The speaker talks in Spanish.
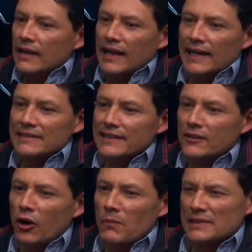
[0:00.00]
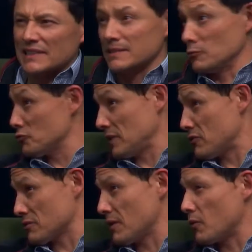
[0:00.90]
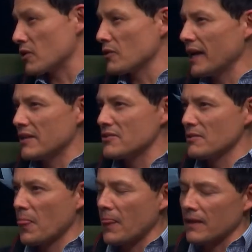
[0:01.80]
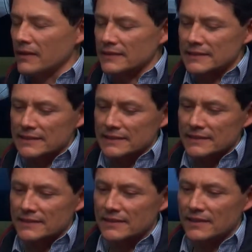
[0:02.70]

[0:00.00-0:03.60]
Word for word: La gente de Comex hace muchos años, no me acuerdo en qué año, eh,